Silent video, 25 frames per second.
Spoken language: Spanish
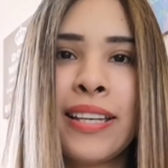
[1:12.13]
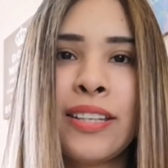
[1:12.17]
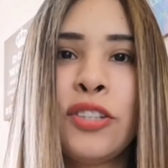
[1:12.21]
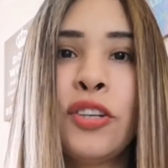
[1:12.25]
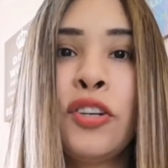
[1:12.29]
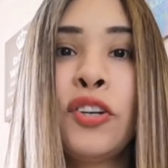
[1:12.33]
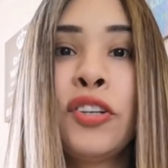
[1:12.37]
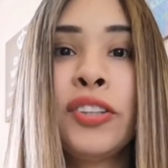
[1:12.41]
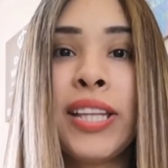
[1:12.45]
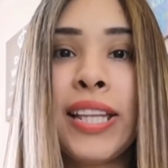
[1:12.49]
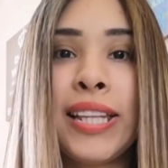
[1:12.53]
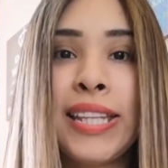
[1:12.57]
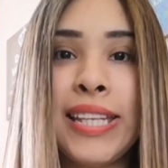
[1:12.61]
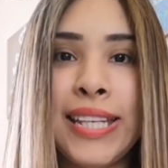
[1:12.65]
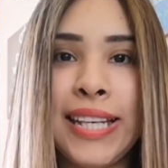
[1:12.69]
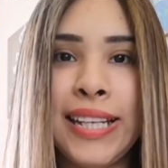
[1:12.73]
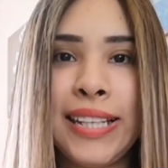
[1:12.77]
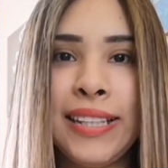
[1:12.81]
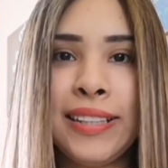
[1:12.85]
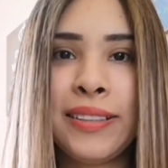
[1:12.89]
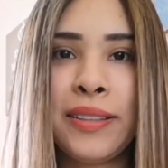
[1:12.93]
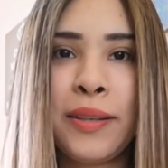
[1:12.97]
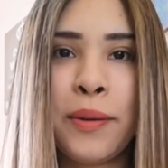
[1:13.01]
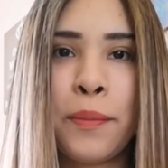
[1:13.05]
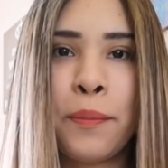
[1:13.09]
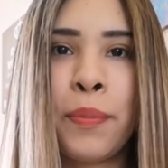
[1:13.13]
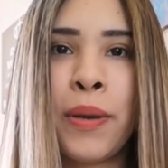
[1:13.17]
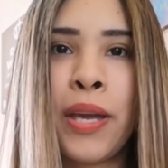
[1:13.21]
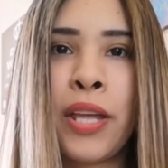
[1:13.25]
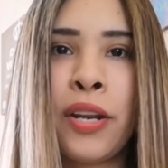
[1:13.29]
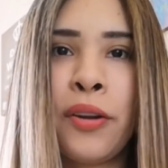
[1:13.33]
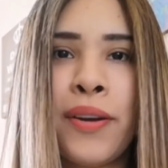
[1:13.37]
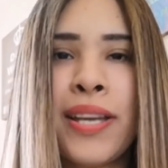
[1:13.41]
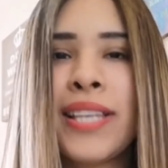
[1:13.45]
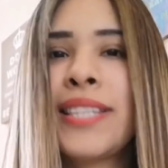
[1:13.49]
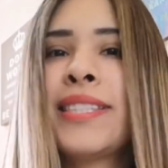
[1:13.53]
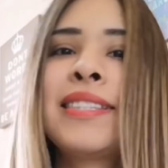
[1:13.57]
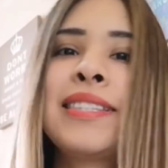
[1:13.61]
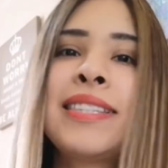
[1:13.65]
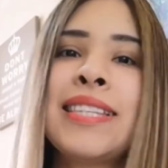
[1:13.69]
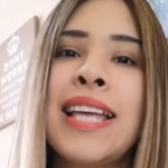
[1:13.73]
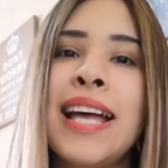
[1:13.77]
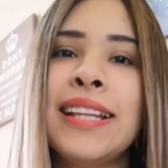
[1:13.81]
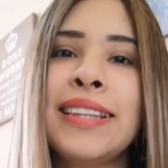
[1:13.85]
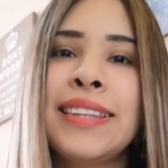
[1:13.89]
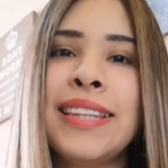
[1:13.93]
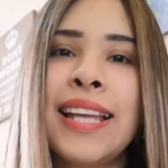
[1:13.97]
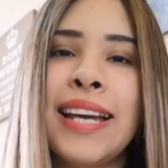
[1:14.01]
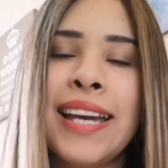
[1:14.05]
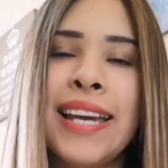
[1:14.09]
Yo lo tenía, pero es
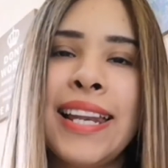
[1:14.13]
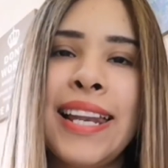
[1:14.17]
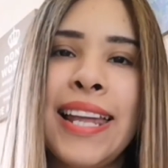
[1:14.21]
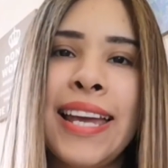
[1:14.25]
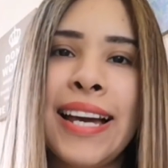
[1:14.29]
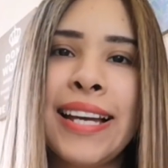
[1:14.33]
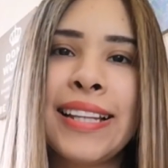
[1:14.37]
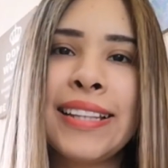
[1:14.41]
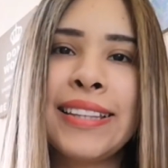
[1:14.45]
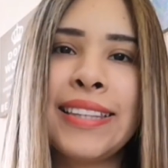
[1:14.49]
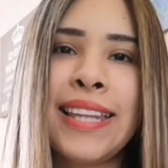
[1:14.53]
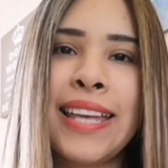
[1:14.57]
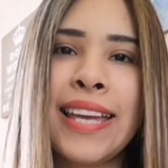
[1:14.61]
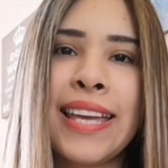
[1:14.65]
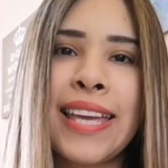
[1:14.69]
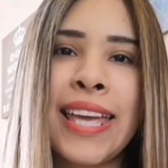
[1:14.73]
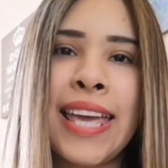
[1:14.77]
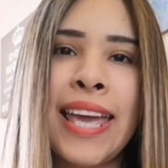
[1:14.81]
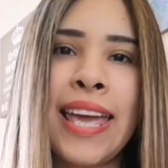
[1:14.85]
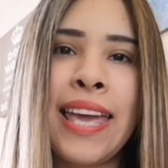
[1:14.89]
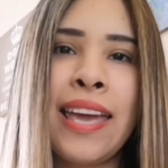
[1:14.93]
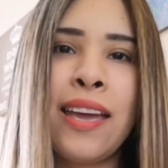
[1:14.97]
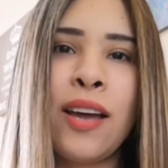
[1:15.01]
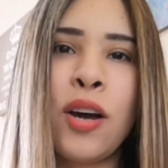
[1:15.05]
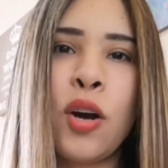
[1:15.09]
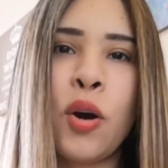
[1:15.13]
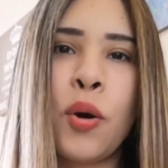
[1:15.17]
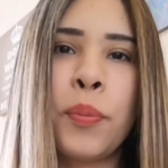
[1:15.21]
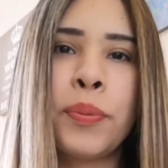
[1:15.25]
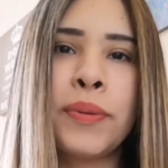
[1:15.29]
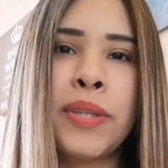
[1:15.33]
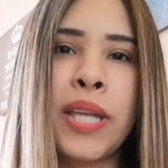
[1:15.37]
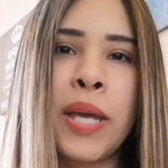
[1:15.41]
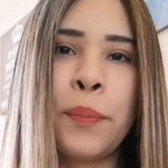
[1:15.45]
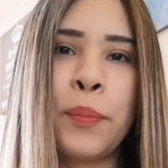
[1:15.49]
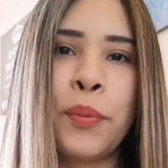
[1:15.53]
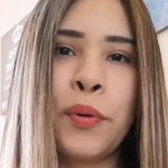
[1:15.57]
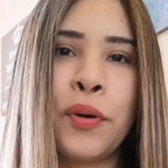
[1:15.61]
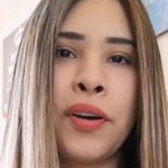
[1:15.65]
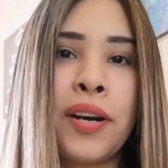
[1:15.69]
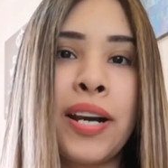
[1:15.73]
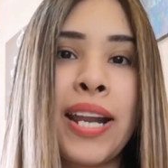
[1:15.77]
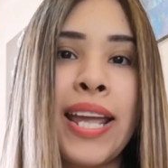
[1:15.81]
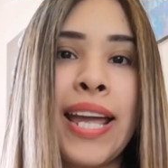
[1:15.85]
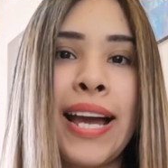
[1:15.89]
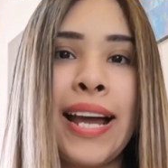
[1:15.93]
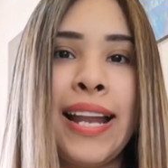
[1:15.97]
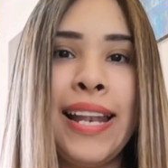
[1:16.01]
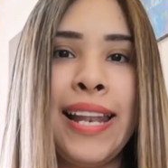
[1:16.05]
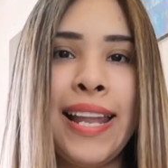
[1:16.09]
tan tan elegante que opté por
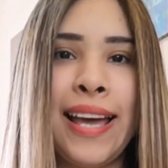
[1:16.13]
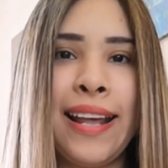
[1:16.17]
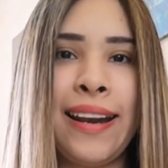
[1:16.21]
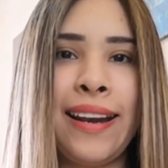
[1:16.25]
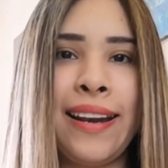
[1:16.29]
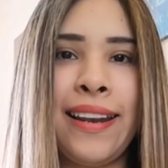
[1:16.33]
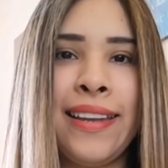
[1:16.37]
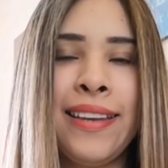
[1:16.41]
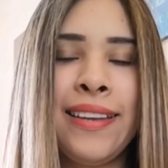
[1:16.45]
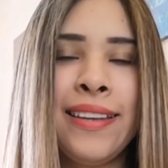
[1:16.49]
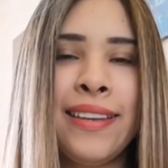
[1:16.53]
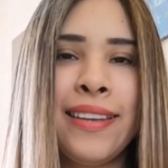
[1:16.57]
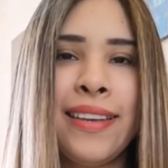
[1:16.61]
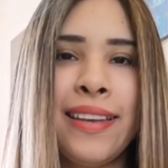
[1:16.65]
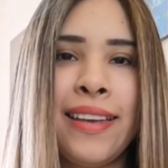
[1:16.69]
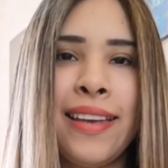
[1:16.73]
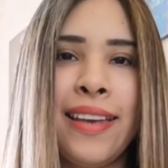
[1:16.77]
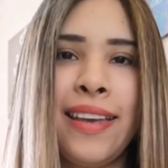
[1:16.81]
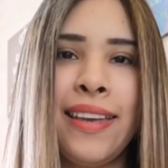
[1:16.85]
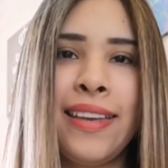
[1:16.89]
regalarle.